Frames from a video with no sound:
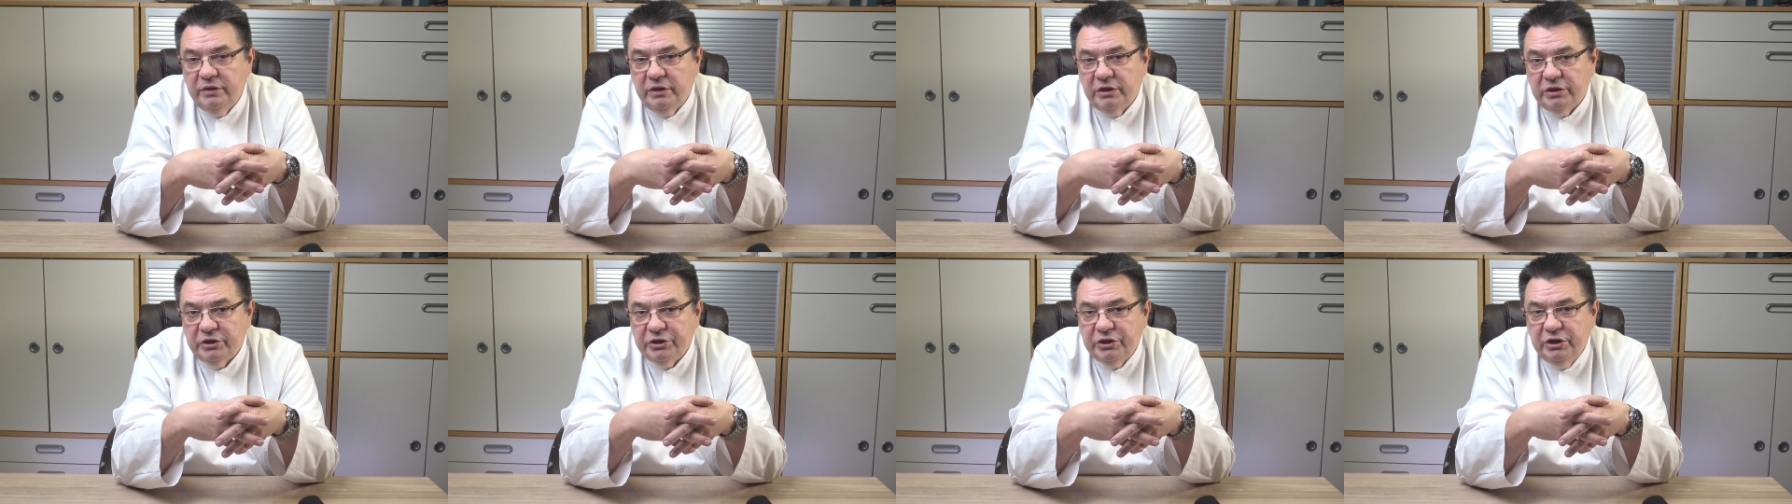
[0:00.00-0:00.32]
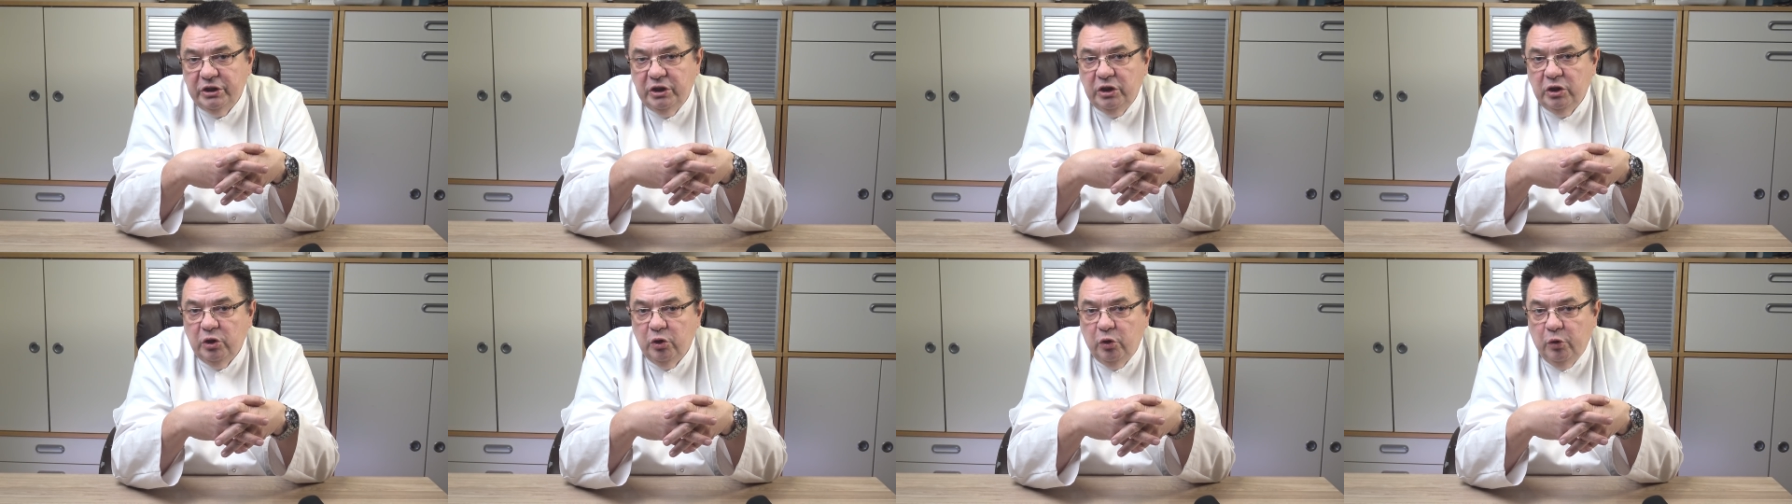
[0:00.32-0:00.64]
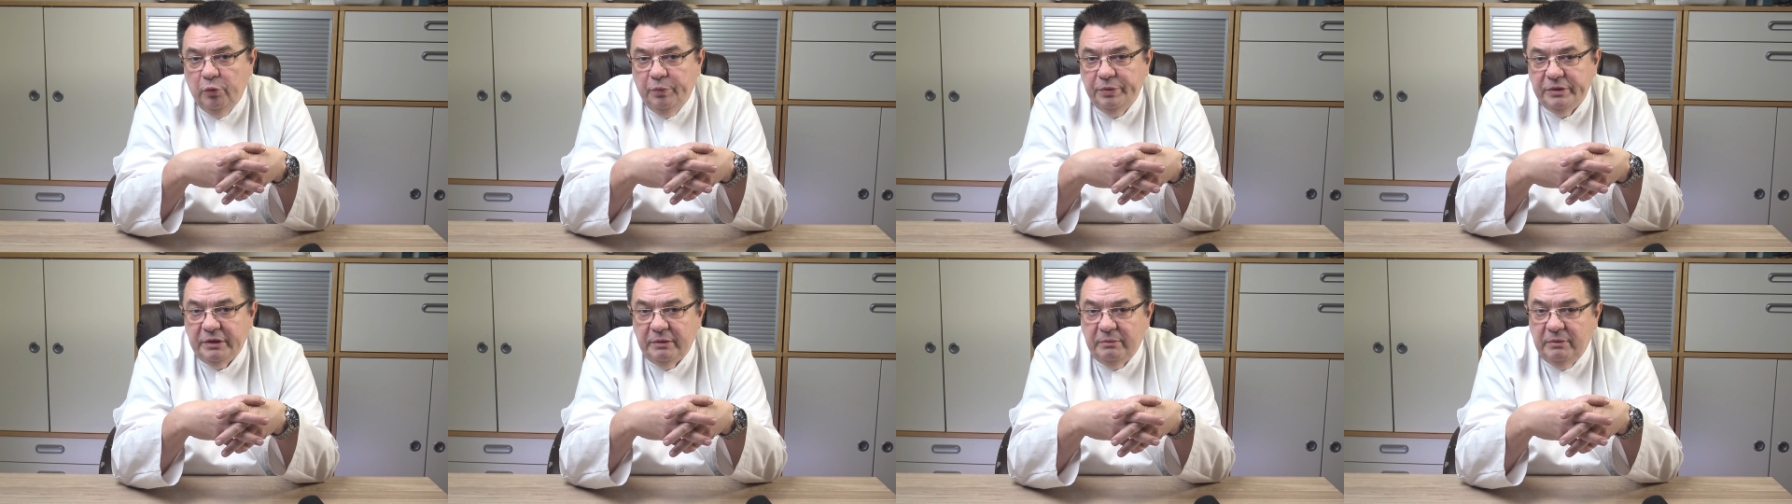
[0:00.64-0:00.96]
должны
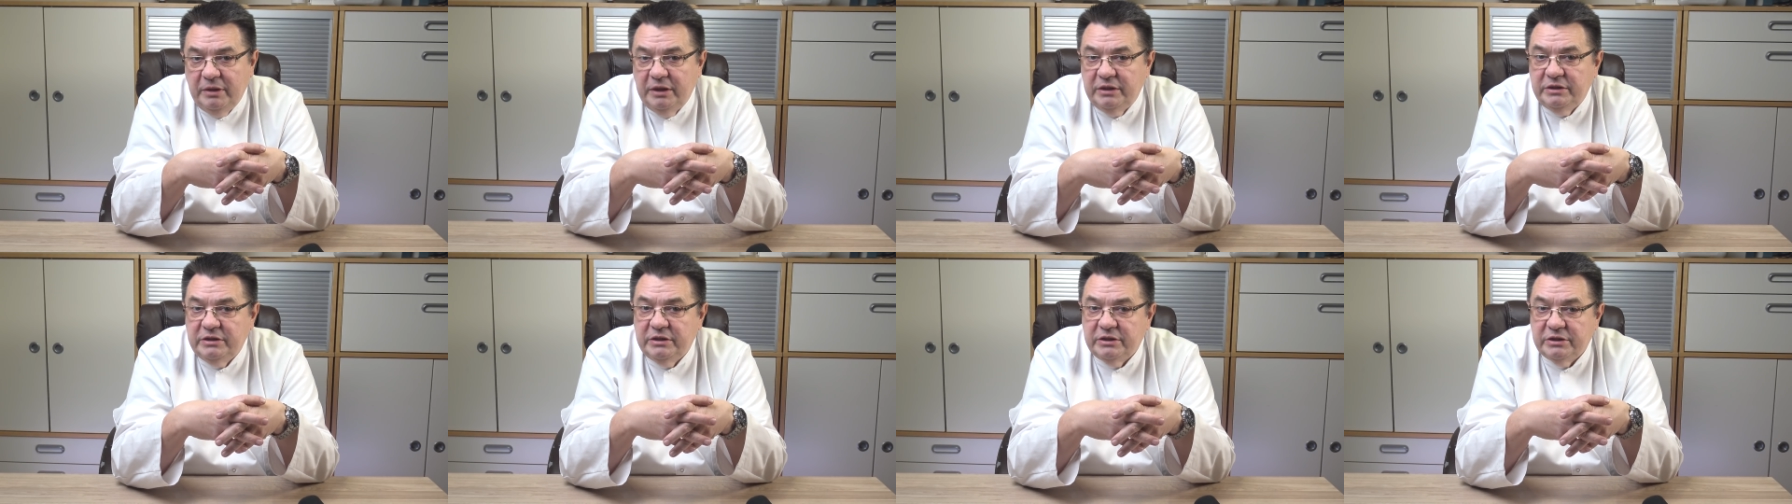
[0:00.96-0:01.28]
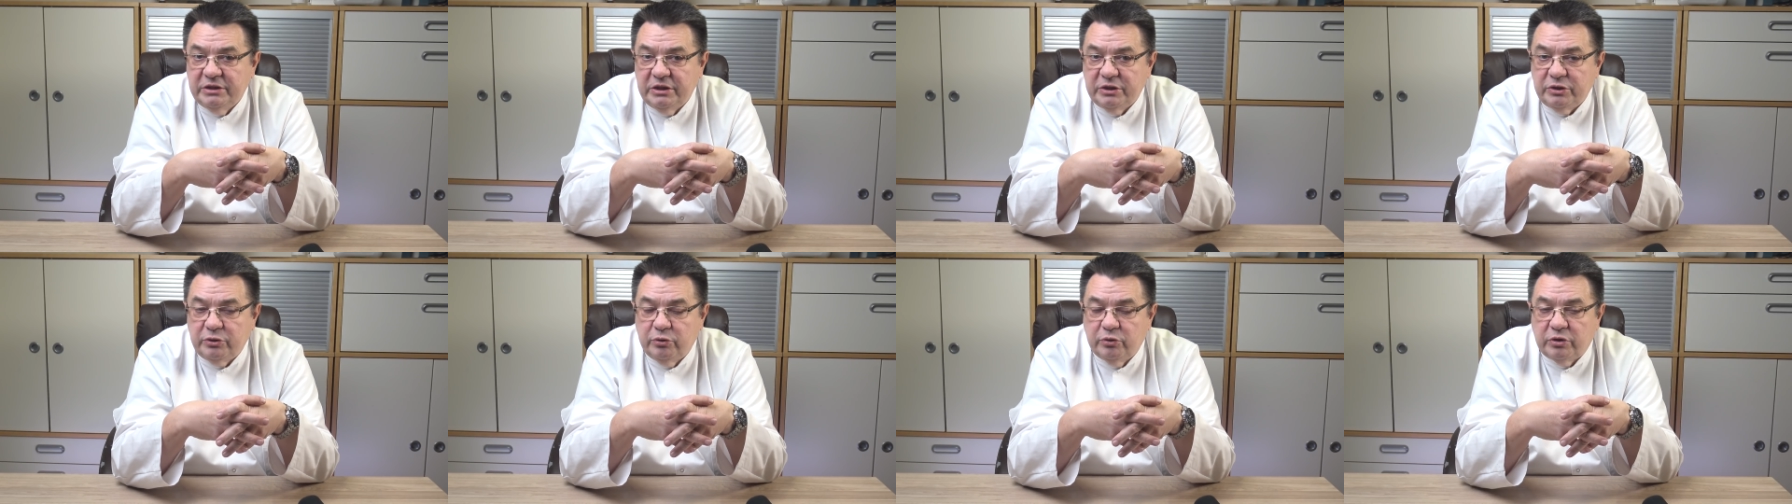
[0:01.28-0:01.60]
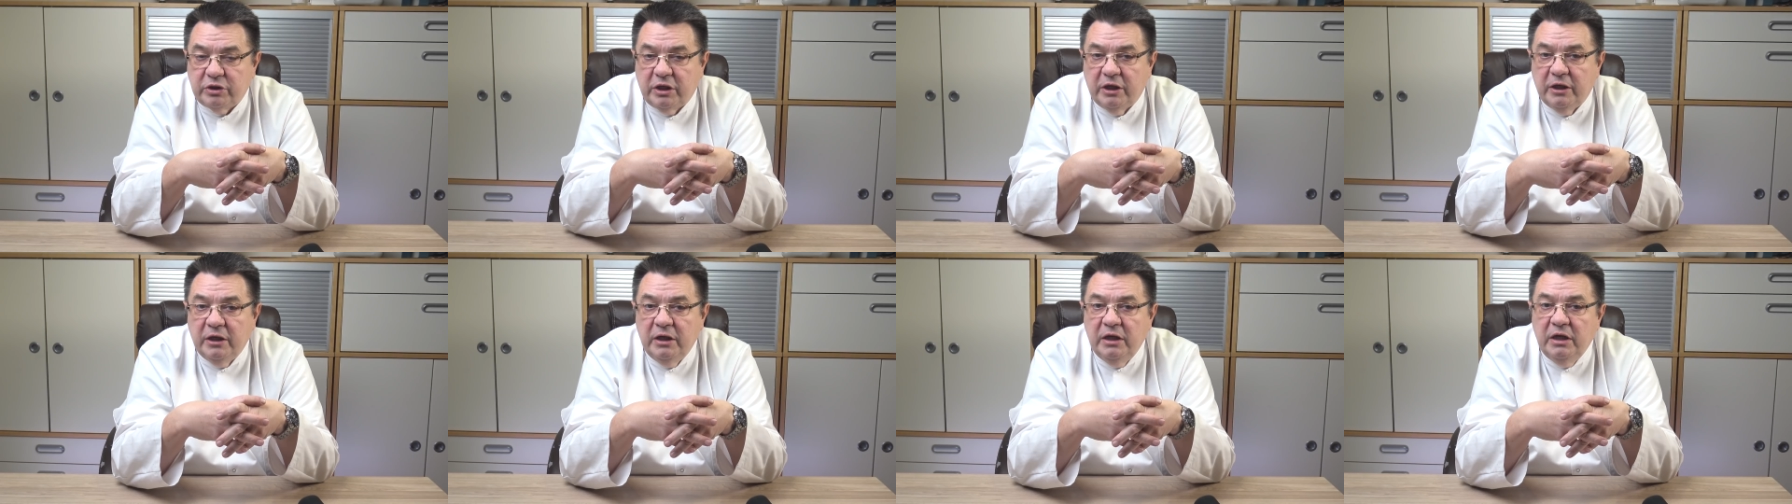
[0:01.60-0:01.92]
употреблять за
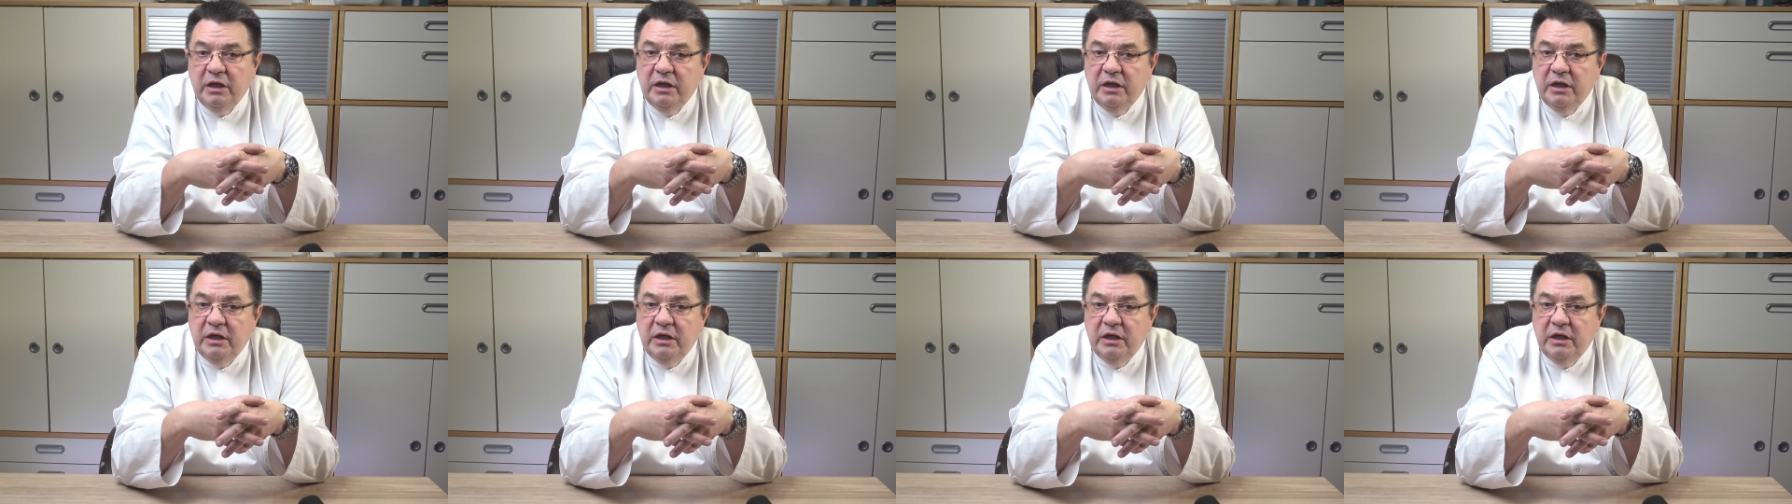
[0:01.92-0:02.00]
сутки.